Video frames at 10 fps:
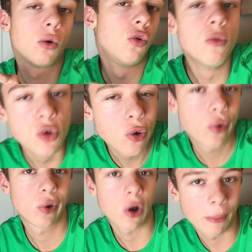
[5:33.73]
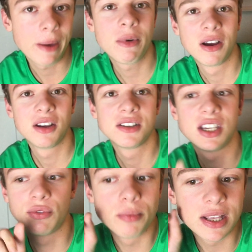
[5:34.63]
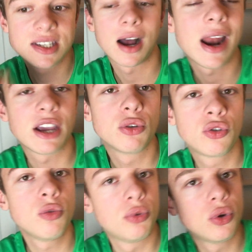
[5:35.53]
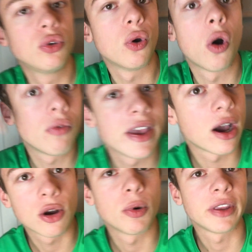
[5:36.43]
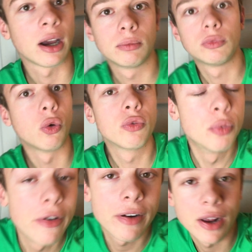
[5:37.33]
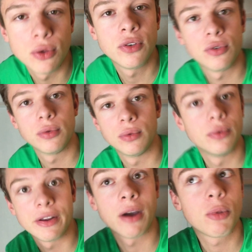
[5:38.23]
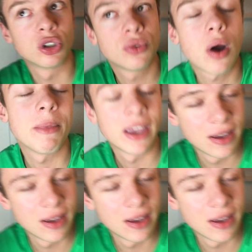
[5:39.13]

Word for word: le mieux quand même, c'est que vous mettiez un like dessus plutôt que de renvoyer un commentaire. vous pouvez faire les deux si vous voulez vraiment que je vois, mais